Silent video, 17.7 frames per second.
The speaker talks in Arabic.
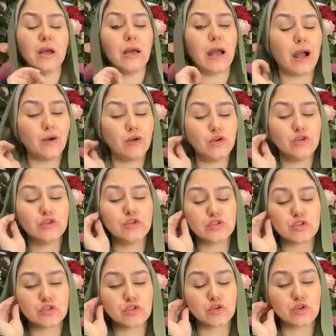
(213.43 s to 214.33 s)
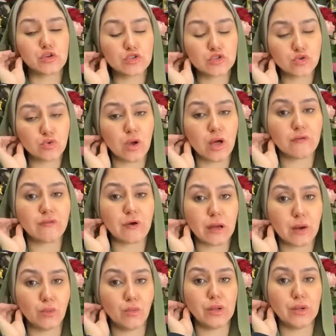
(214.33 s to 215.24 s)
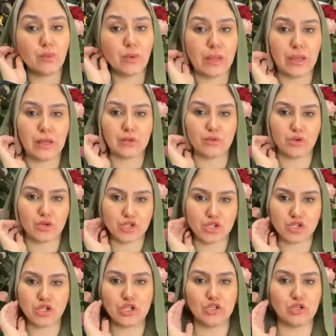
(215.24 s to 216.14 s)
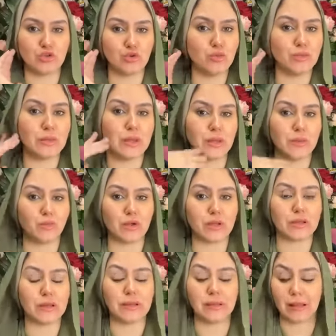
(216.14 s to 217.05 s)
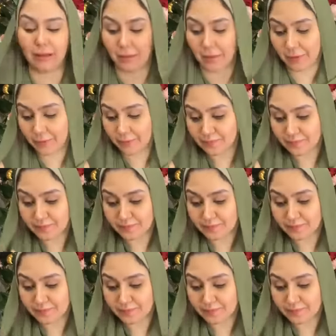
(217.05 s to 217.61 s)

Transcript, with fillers: حاولوا ان انتوا تنجزوها في اول 21 يوم يا برج الحمل